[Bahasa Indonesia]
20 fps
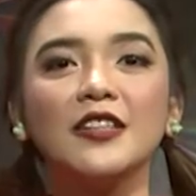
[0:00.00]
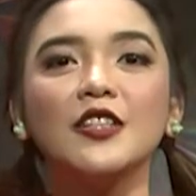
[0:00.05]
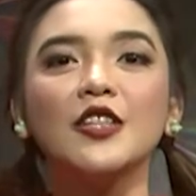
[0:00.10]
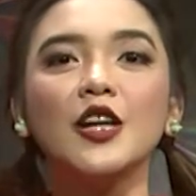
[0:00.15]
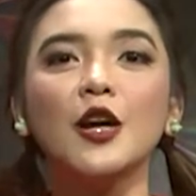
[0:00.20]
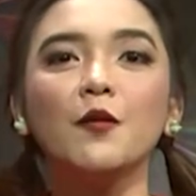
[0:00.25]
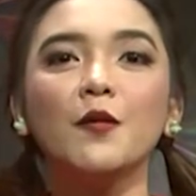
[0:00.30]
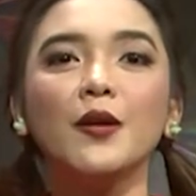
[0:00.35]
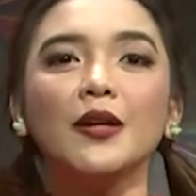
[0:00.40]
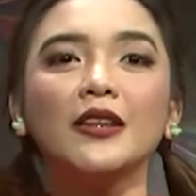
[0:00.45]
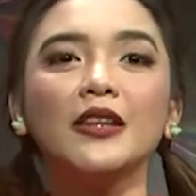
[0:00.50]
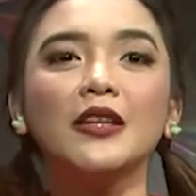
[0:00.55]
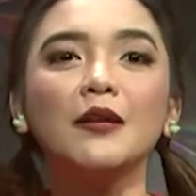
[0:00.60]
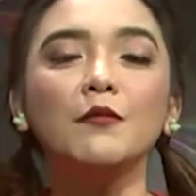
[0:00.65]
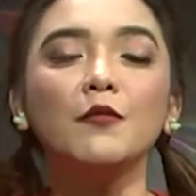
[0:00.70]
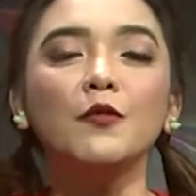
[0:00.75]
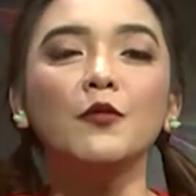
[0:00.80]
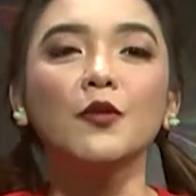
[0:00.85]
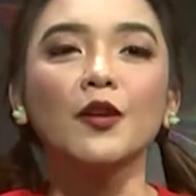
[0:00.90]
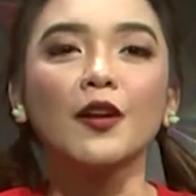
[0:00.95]
Jawa
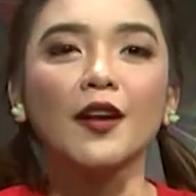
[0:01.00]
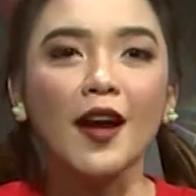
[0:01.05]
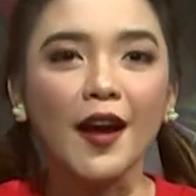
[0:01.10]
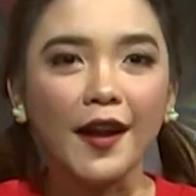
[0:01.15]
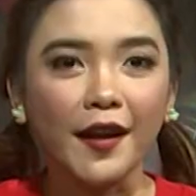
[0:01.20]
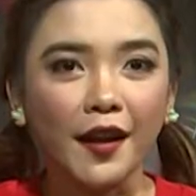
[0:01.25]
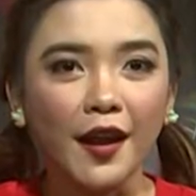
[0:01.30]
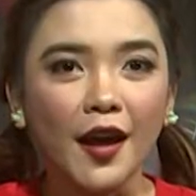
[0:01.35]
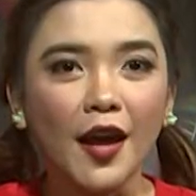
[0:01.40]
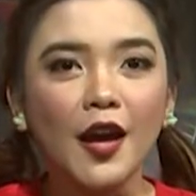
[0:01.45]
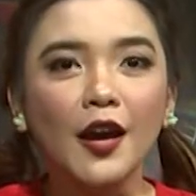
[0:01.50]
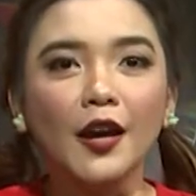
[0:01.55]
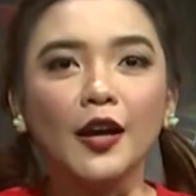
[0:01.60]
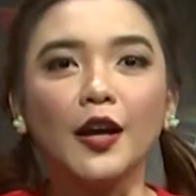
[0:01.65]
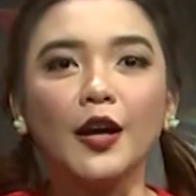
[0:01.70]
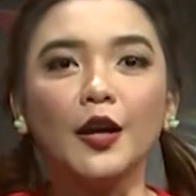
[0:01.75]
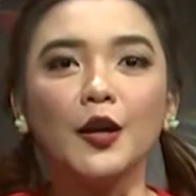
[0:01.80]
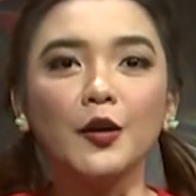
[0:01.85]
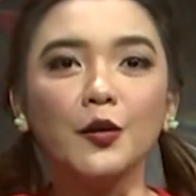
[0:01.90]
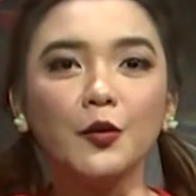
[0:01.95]
Timuran,
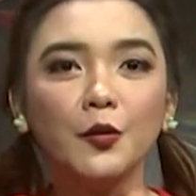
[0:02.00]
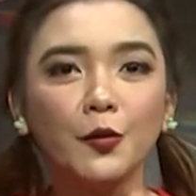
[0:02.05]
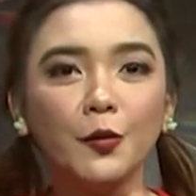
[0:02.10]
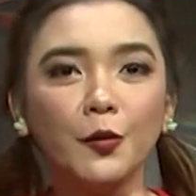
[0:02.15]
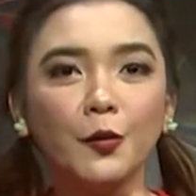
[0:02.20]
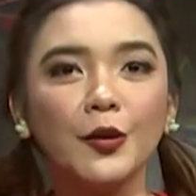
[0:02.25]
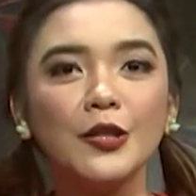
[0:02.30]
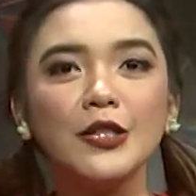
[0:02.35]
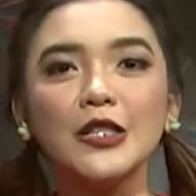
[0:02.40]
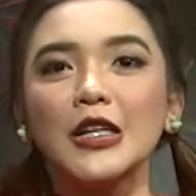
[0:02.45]
Kedu,